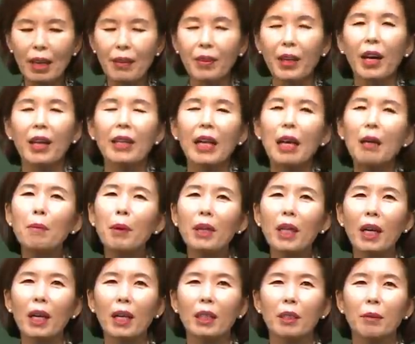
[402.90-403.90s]
내가
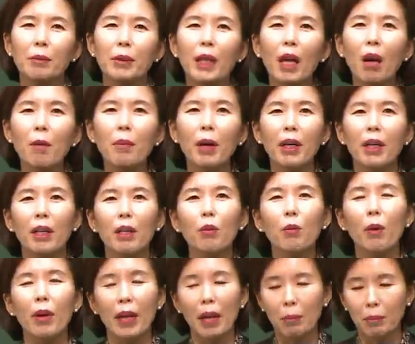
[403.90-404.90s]
날마다 하나님 체험하기를
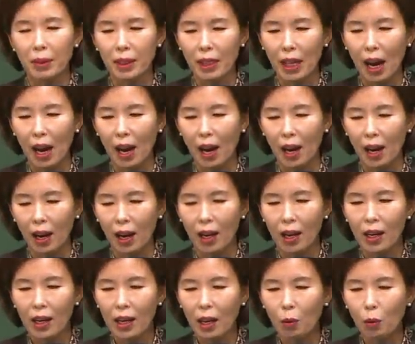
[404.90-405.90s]
원합니다.
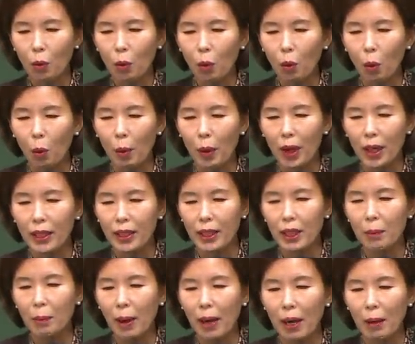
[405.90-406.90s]
라고
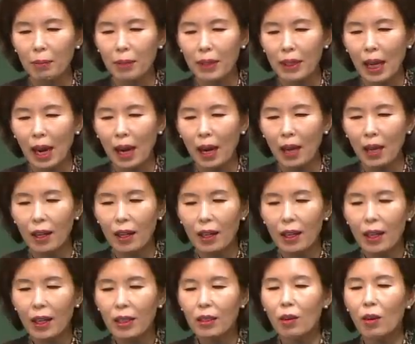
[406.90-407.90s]
고백하시기 바랍니다.
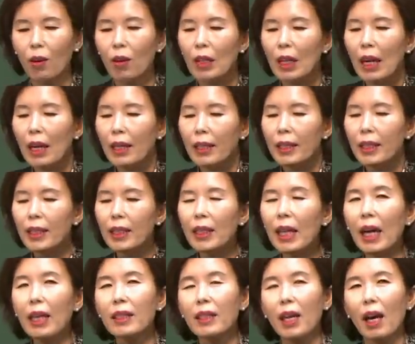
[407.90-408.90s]
그래서
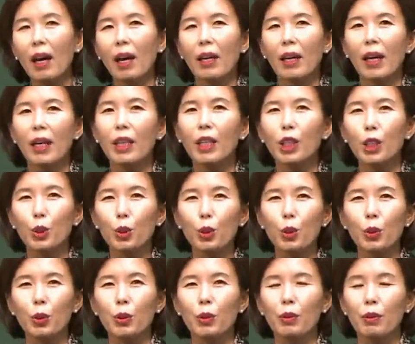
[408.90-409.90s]
신앙생활의
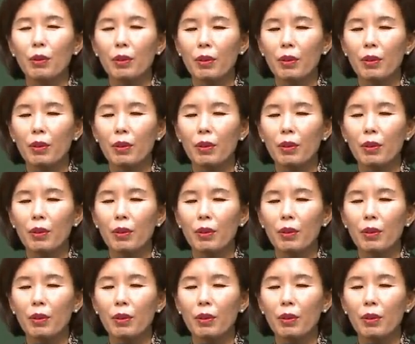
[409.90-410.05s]
기준,